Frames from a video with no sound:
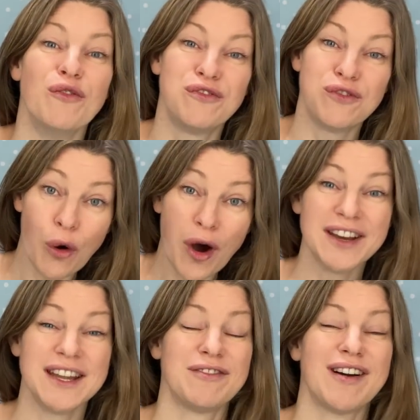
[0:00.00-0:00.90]
vor
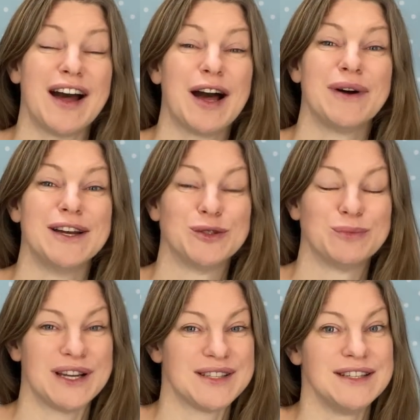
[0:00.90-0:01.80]
der Verarbeitung
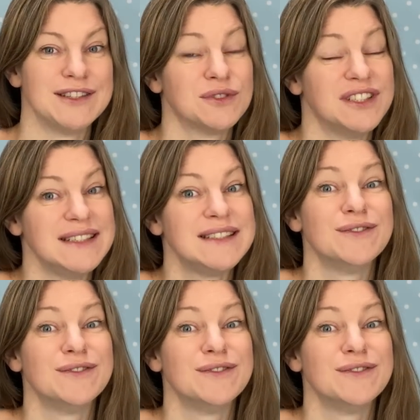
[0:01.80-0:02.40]
passiert und nicht,